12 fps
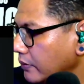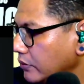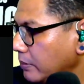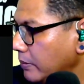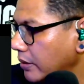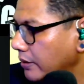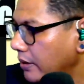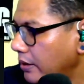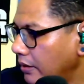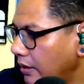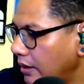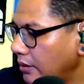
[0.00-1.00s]
Sembilan
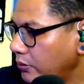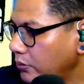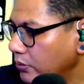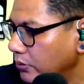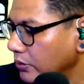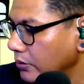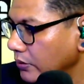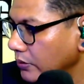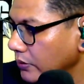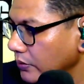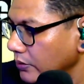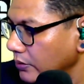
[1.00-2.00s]
hari lalu.
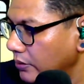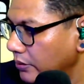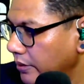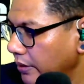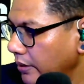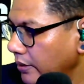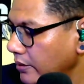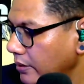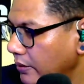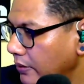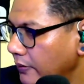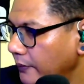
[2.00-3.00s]
Oke. Okay,
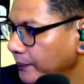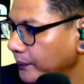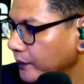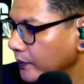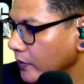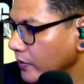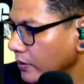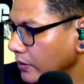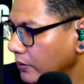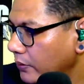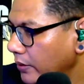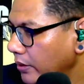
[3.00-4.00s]
uh,
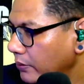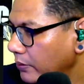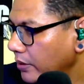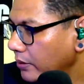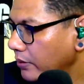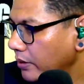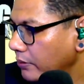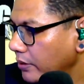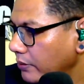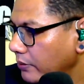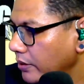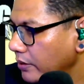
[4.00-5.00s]
wait, wait, wait, kita
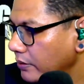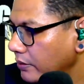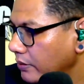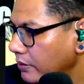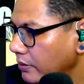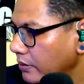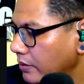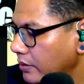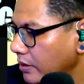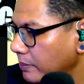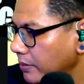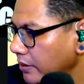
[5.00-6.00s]
menang coach.
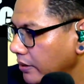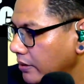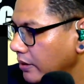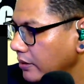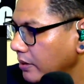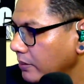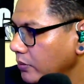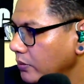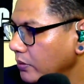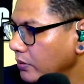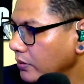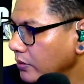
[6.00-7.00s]
Kenapa diklan iklan kamu?
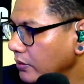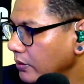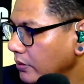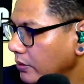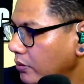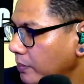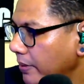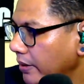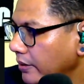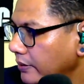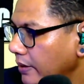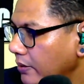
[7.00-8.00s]
Gue
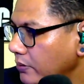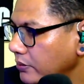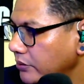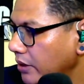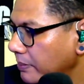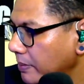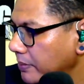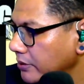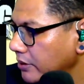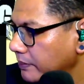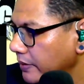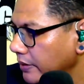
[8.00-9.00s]
pengen tahu siapa
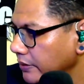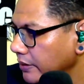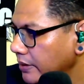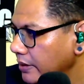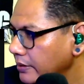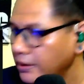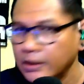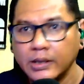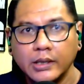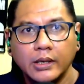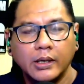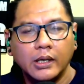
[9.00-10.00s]
penciptanya karena
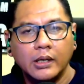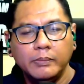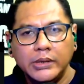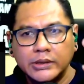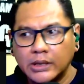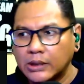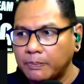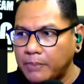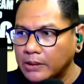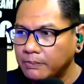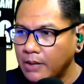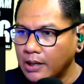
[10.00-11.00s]
uh, bisa
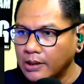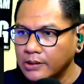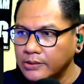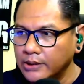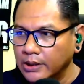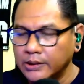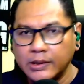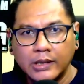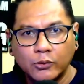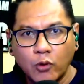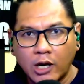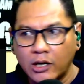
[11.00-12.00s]
tepat banget ya
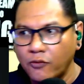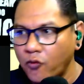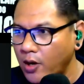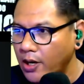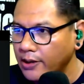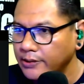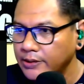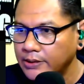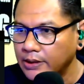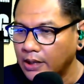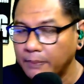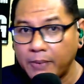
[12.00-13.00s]
dengan warna vokalnya
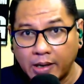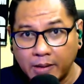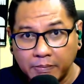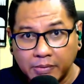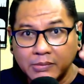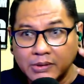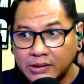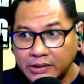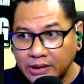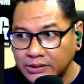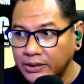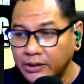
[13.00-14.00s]
dia. Apakah benar-benar
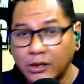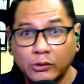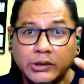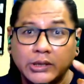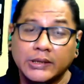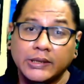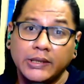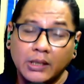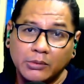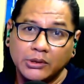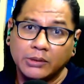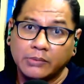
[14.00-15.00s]
dia sendiri kalau dia sendiri
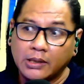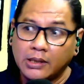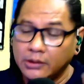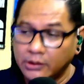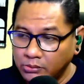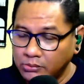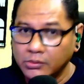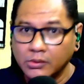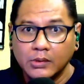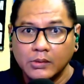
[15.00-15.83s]
yang menciptakan itu